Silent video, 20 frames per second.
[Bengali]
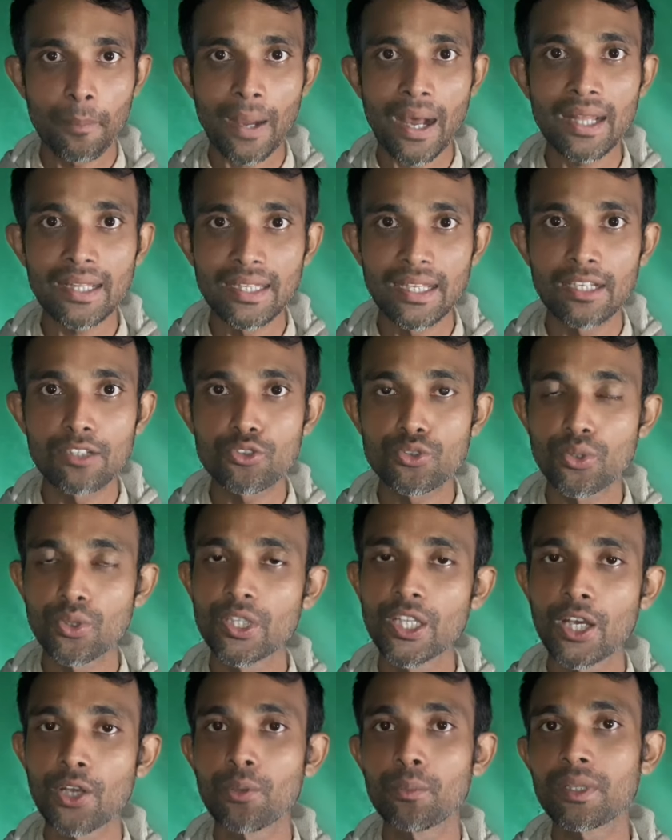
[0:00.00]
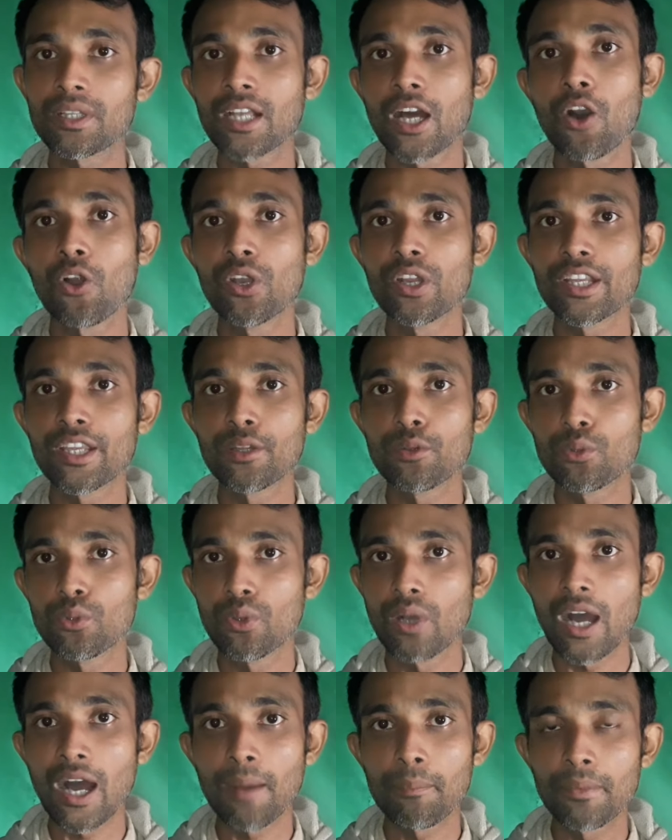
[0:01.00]
পা দেন সৌদি আরবে তাহলে কিন্তু
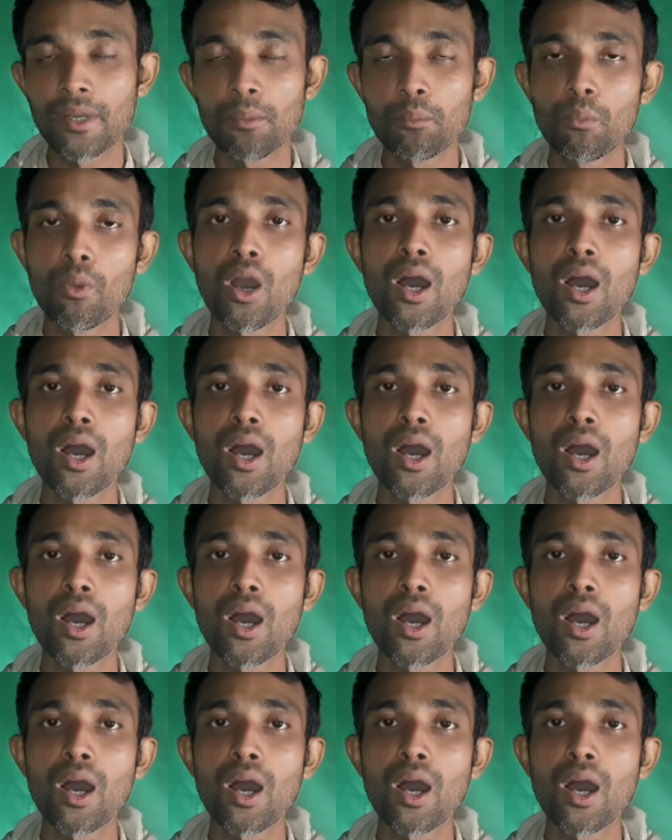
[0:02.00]
আপনি